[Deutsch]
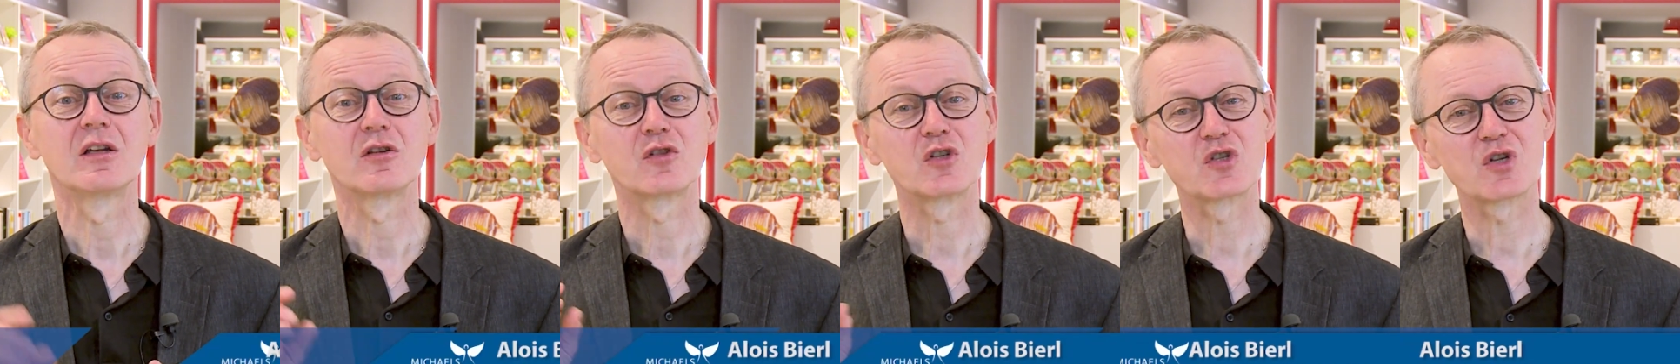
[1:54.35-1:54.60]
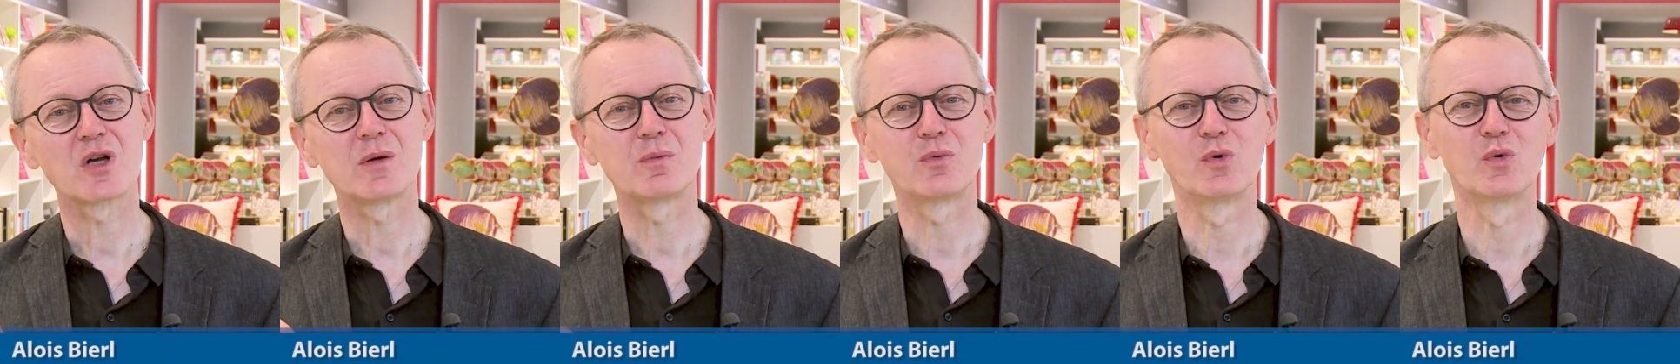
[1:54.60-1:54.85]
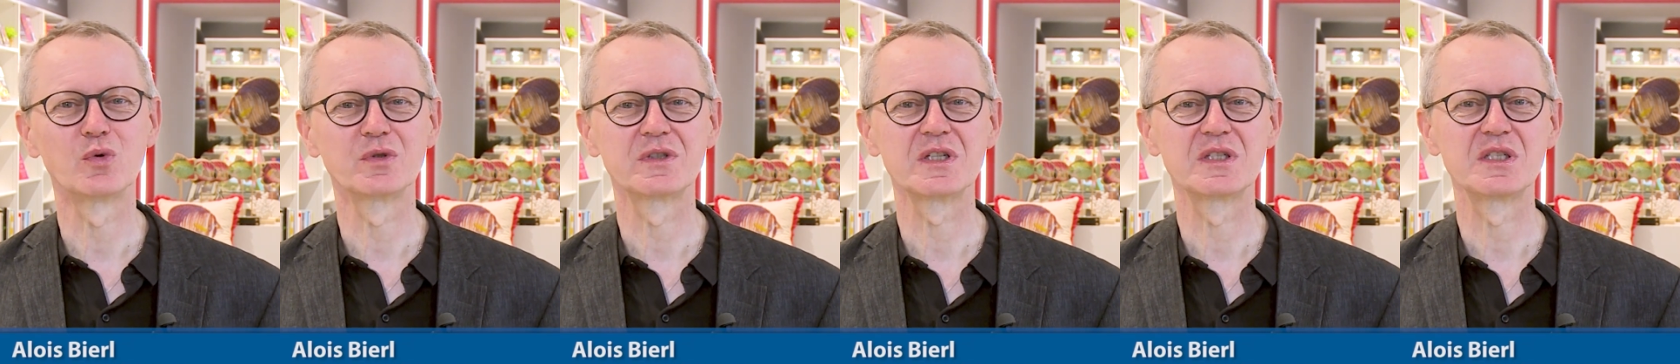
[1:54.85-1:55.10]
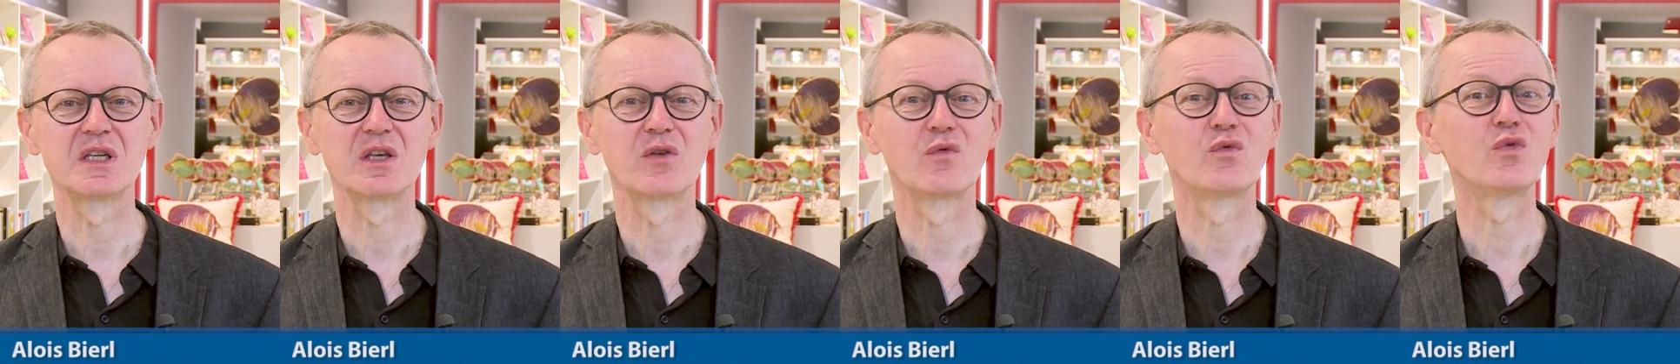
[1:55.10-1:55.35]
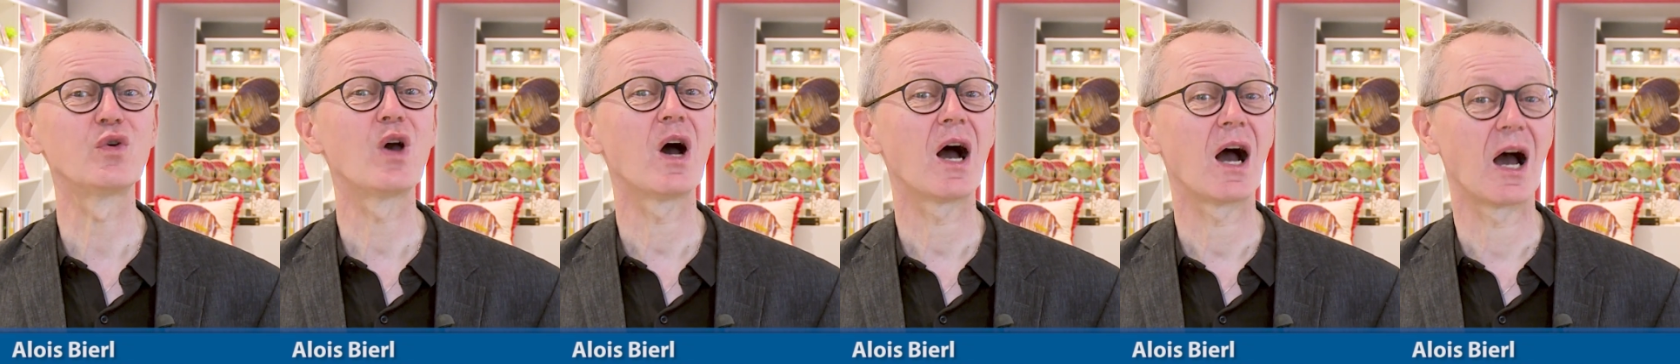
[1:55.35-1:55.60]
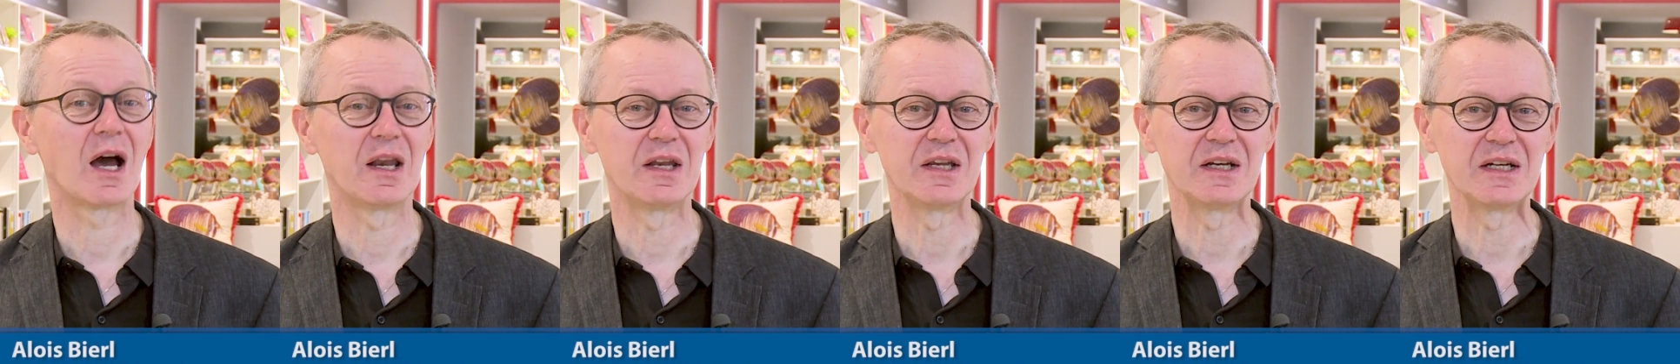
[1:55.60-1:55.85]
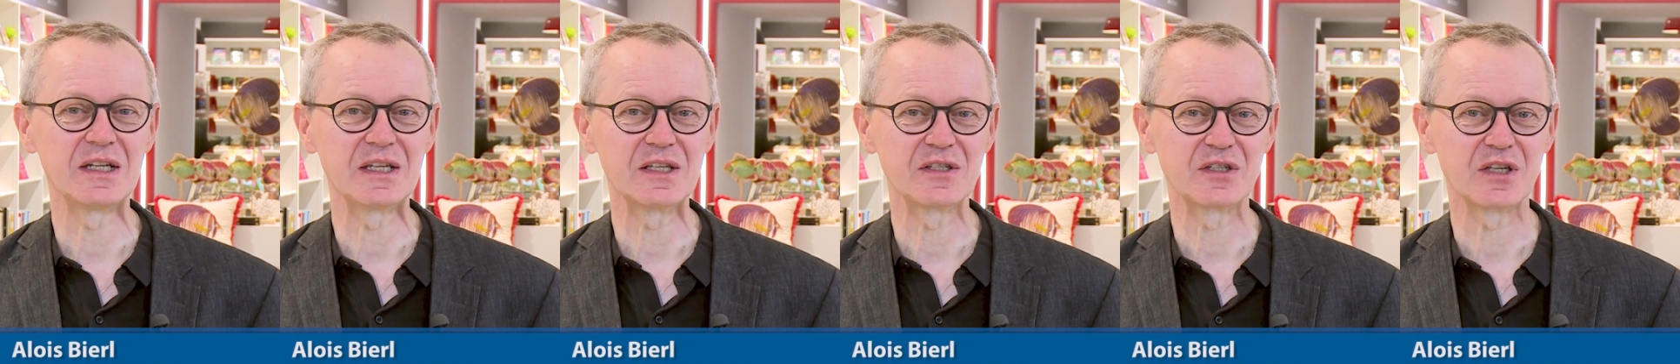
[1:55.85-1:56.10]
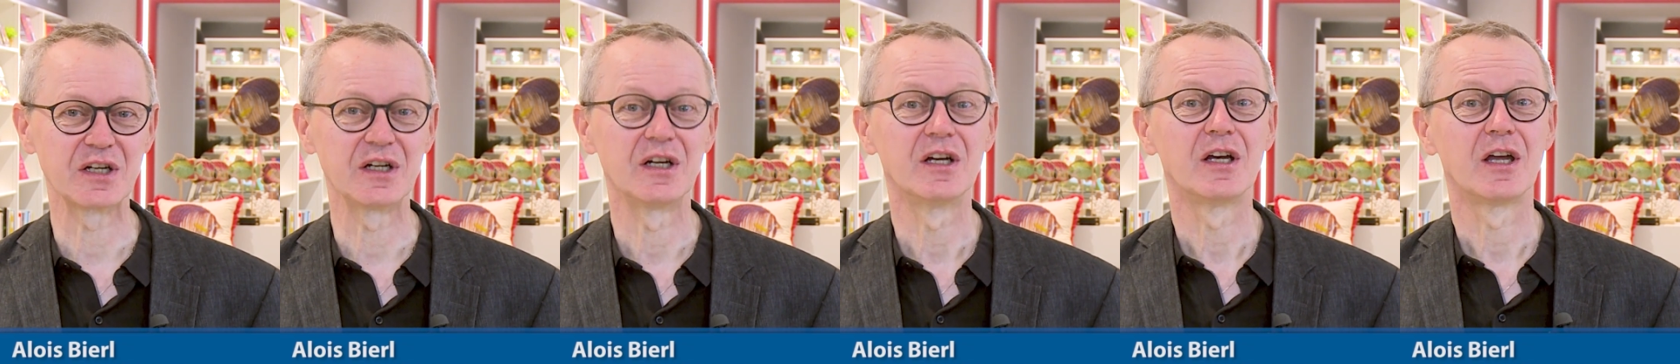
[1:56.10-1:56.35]
Deshalb lohnt es sich für alle
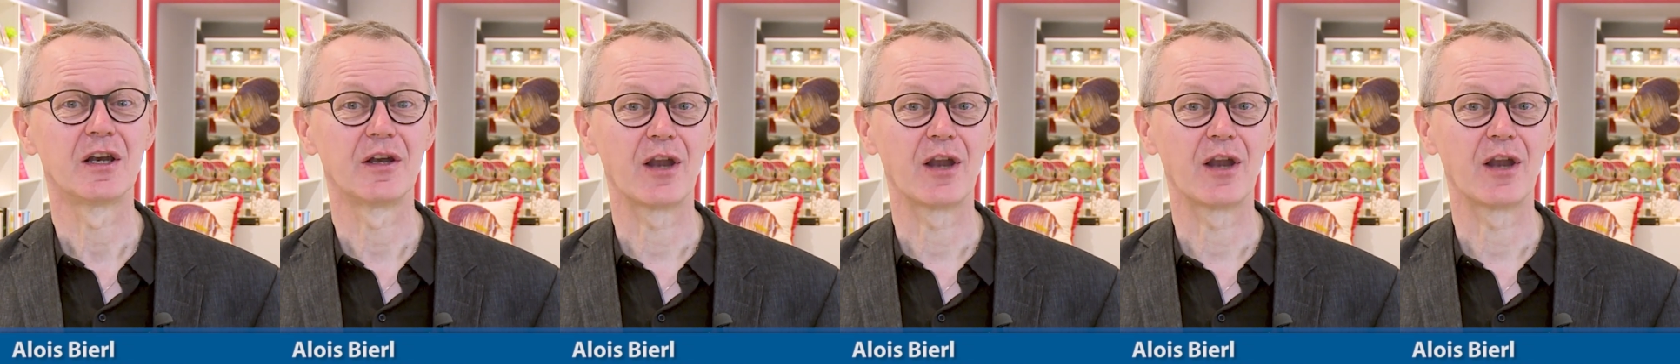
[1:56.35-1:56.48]
Leser,